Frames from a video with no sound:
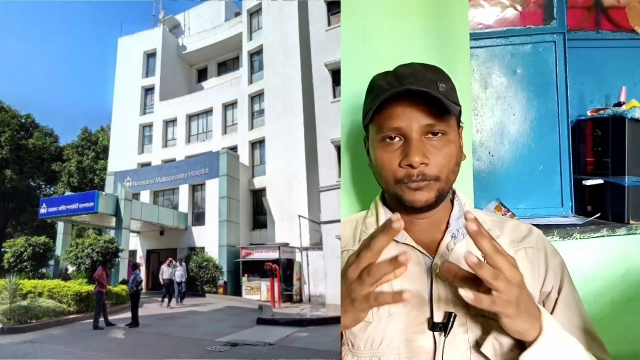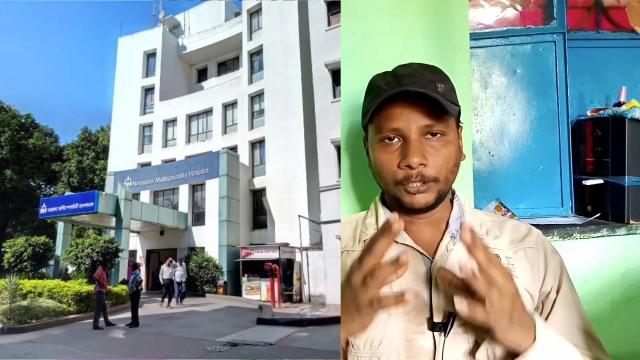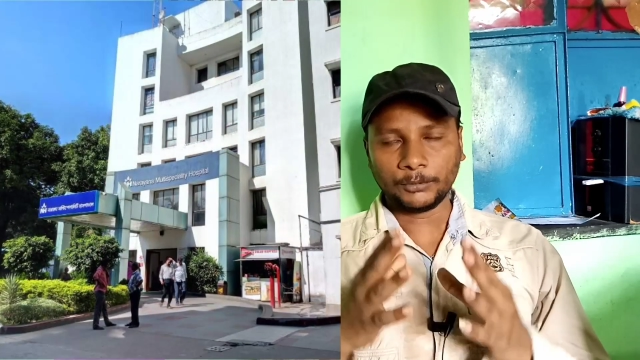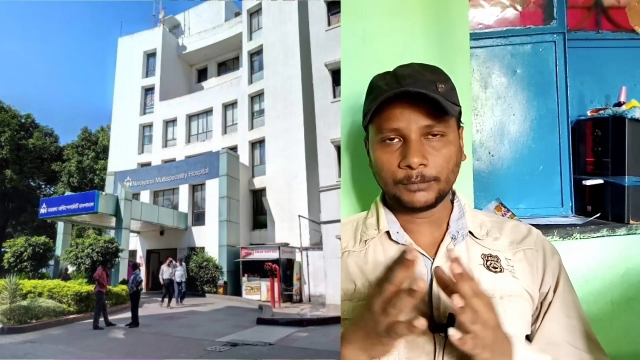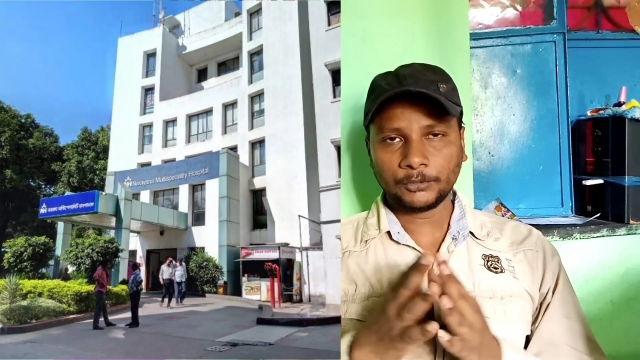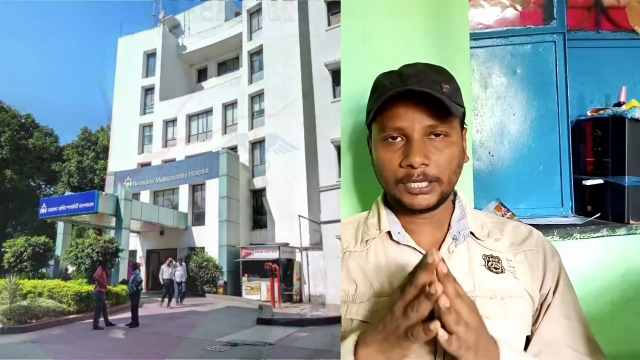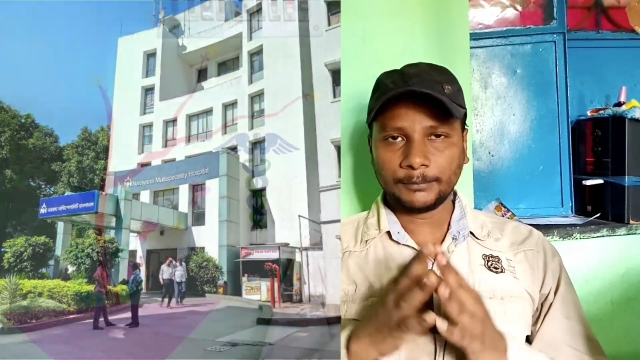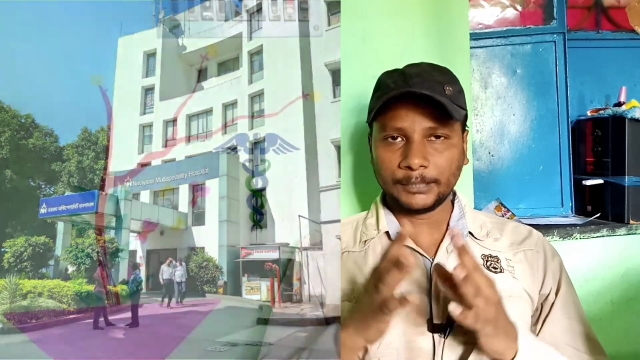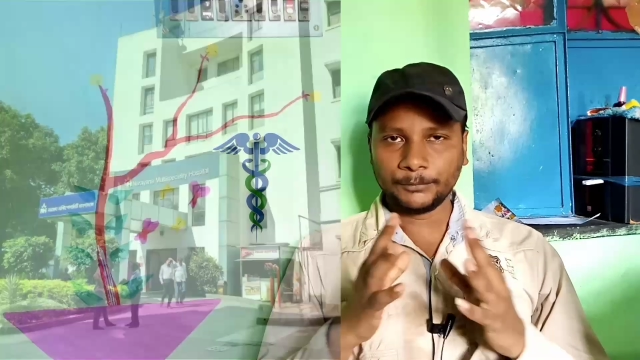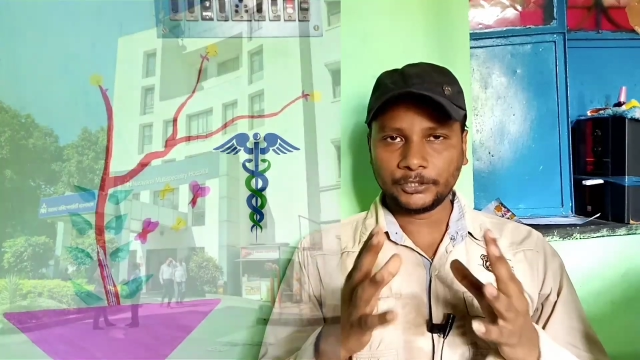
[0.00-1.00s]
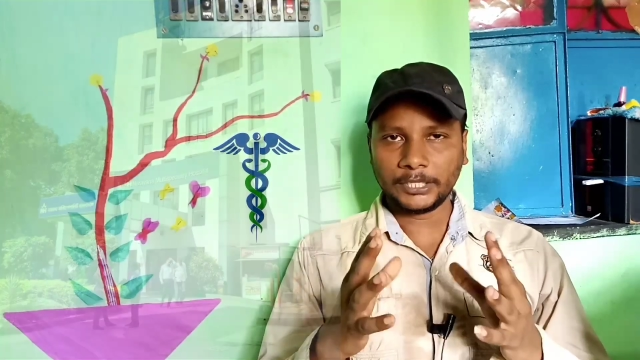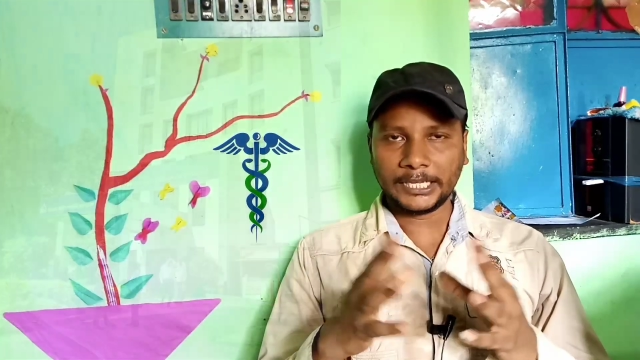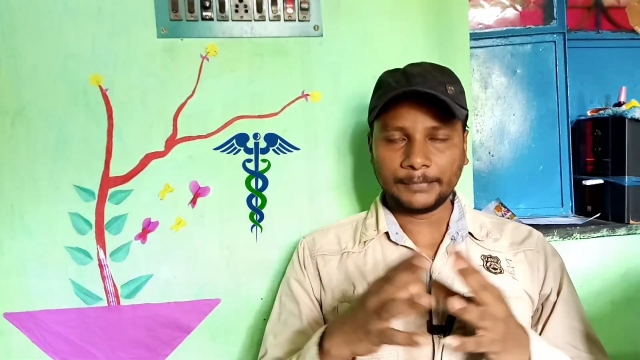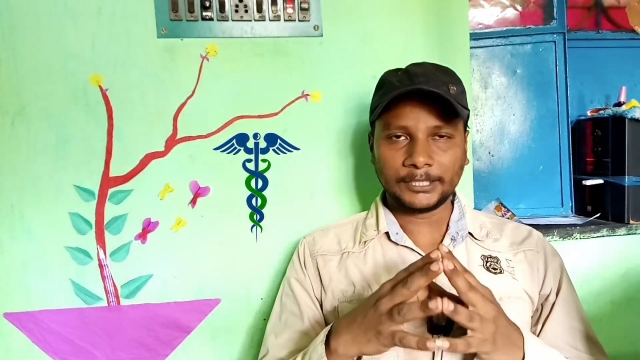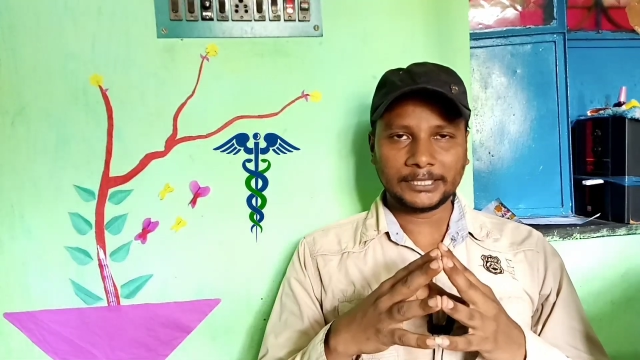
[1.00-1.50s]
নমস্কার বন্ধুরা আমার নাম বিজয়
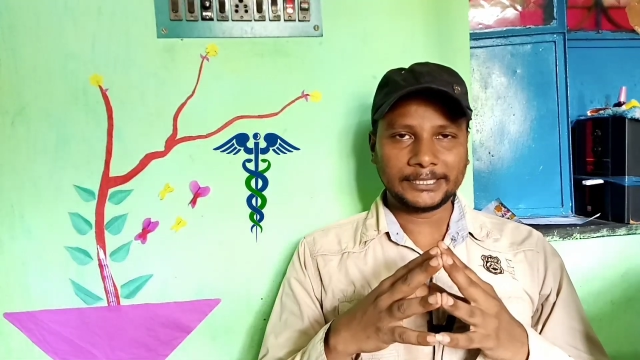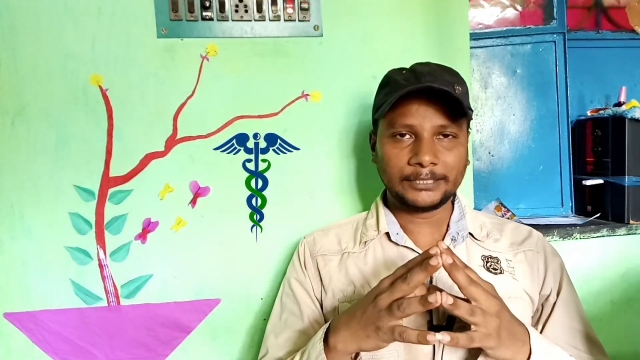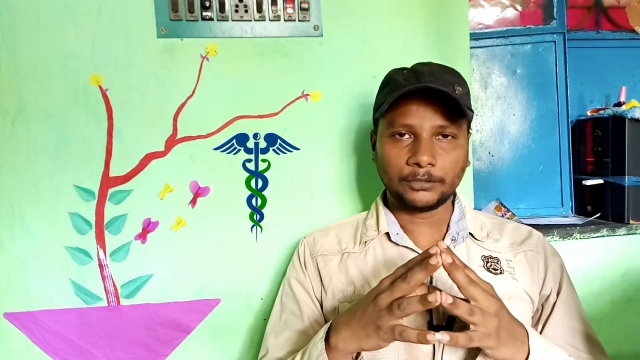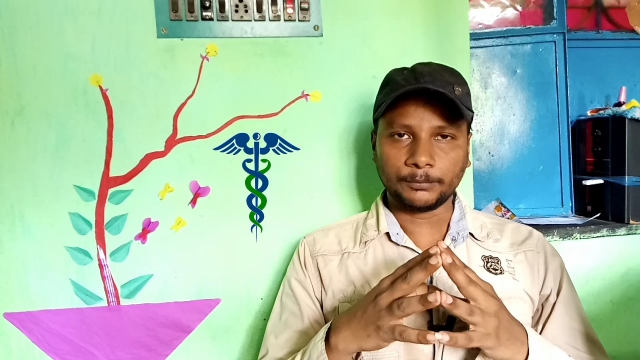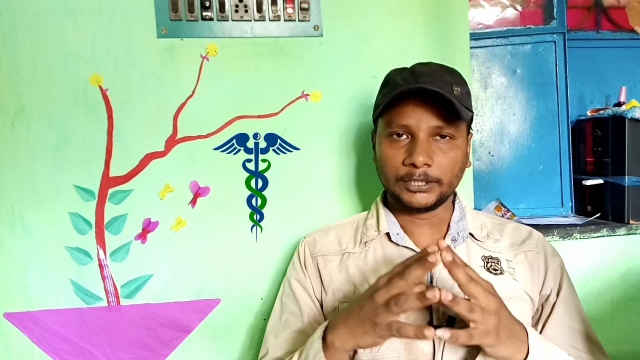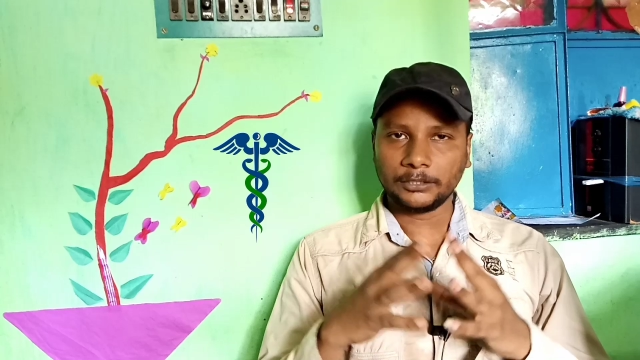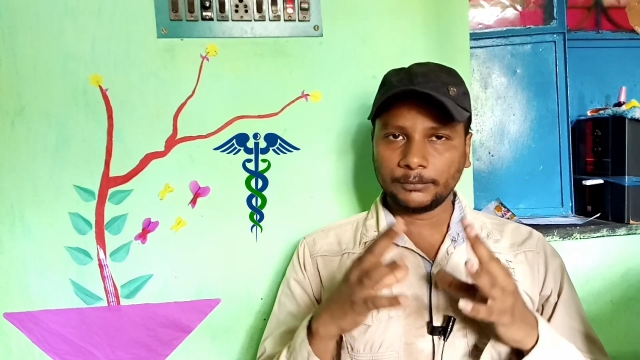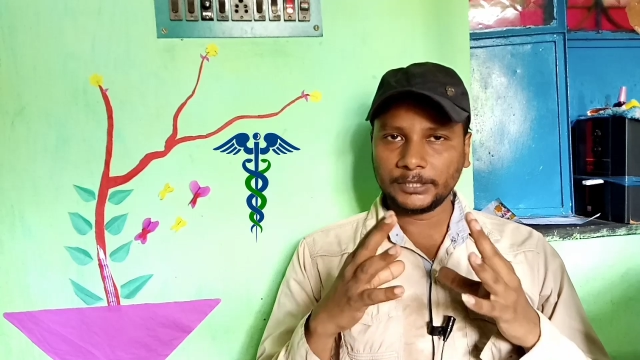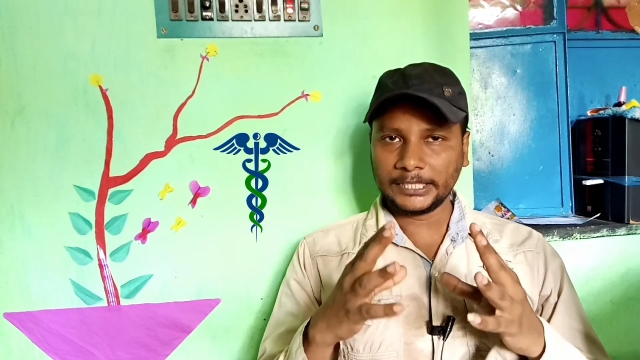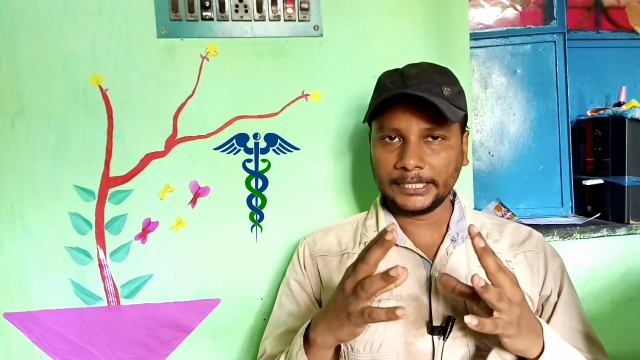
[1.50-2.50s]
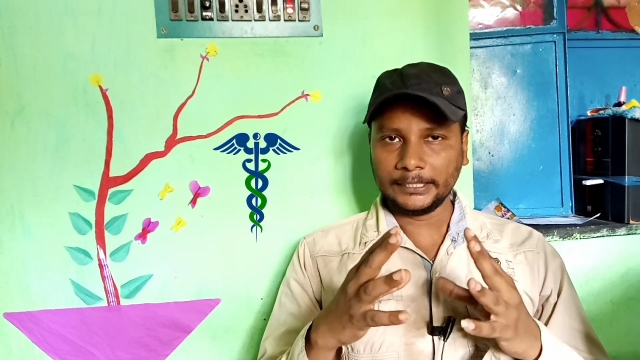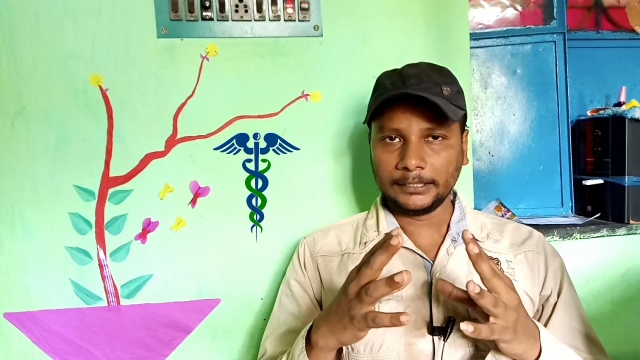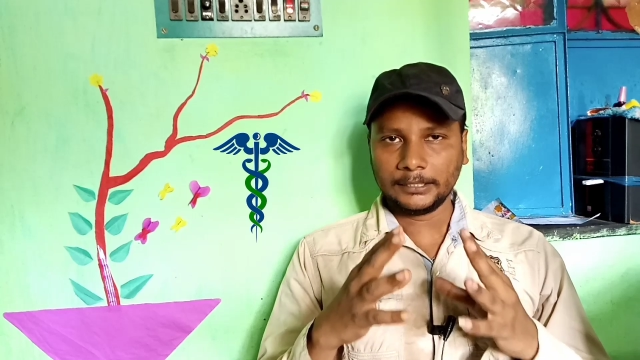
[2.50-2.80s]
আর আপনারা দেখছেন টপ টেন টপিক চ্যানেল